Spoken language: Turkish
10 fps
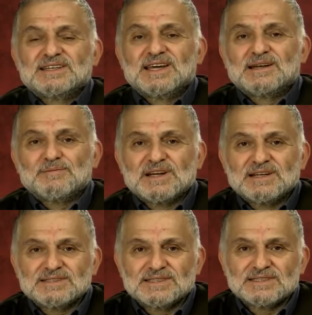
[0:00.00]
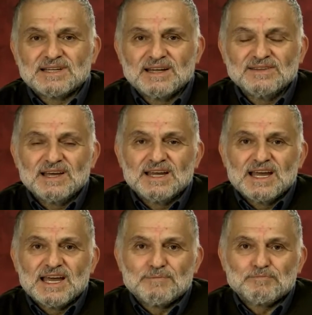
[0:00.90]
diyelim en azından
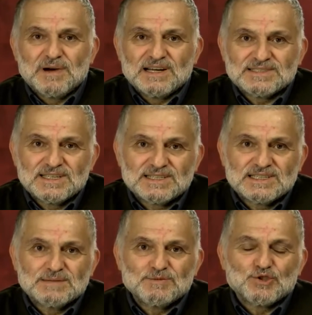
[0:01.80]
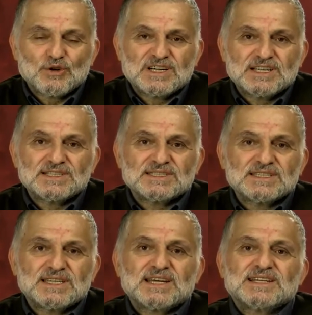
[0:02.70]
hep bahsettiğimiz o
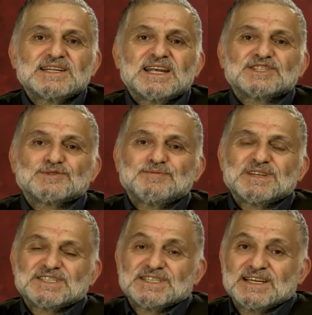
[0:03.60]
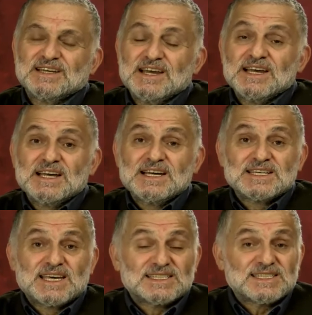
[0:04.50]
krizin derinleşmesi,
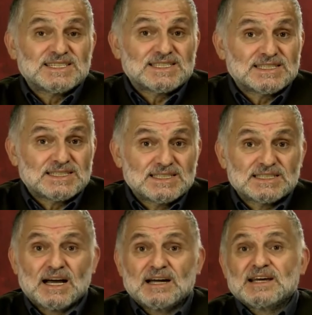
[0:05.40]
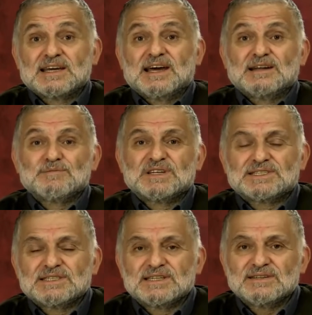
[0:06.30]
kesintisiz hale
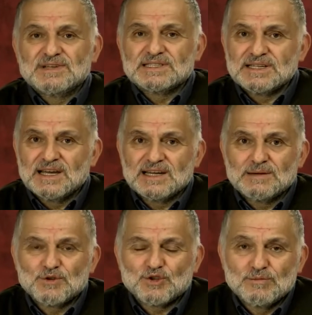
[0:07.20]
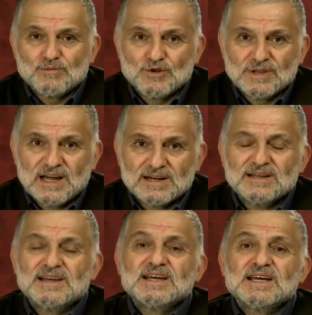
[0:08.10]
gelmesi vesaire bütün bunlar
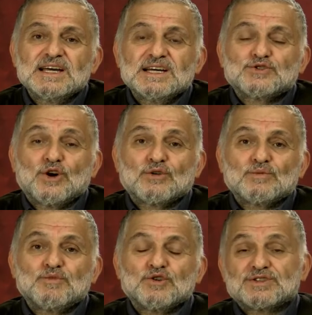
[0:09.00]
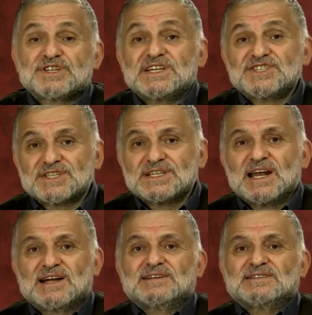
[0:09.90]
çok büyük
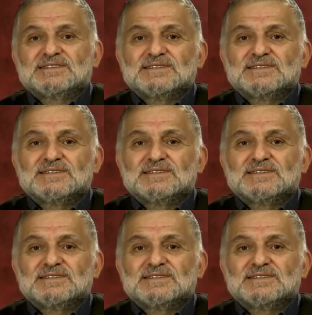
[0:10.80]
çelişkiler,